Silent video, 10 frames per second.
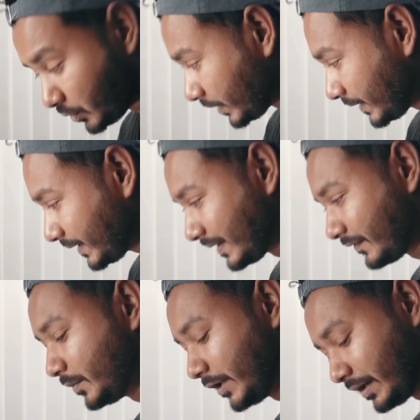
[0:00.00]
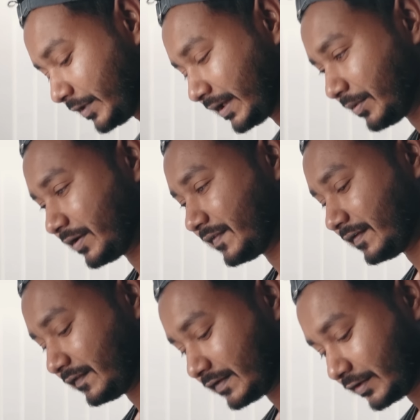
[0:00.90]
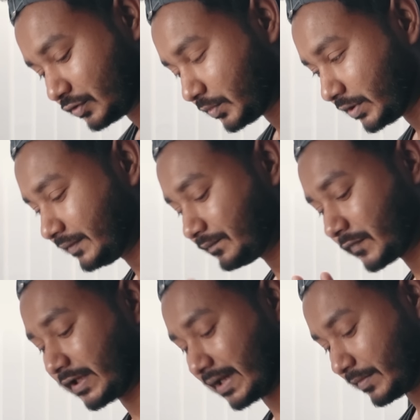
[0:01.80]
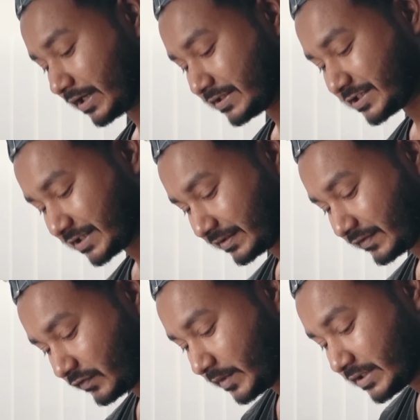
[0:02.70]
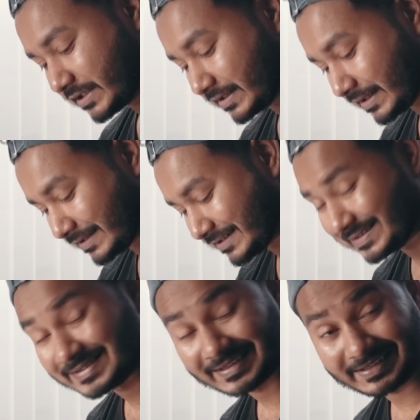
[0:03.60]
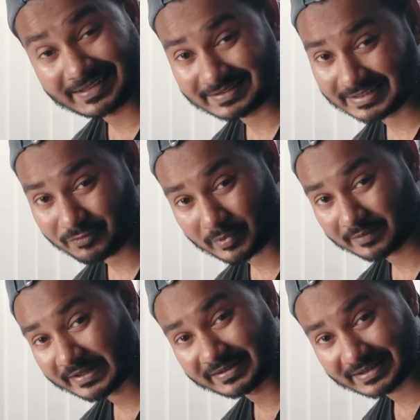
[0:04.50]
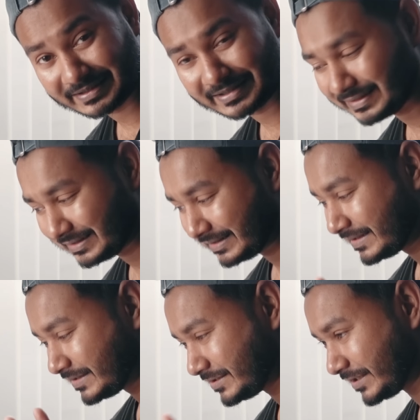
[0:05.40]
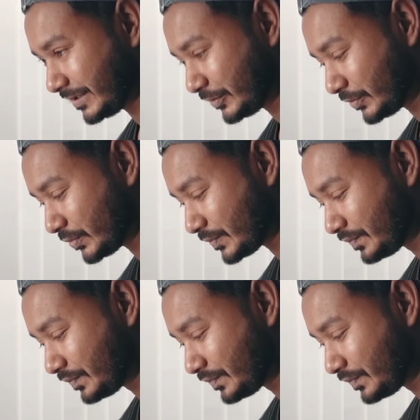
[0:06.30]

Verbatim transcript: তোলা লাগে লাস্ট বার আমি ক্যামেরার সেটিংসটা একটু বলি ক্যামেরার যে শাটার স্পিড সেটা আছে থার্টিতে ওয়ান বাই থার্টি যেহেতু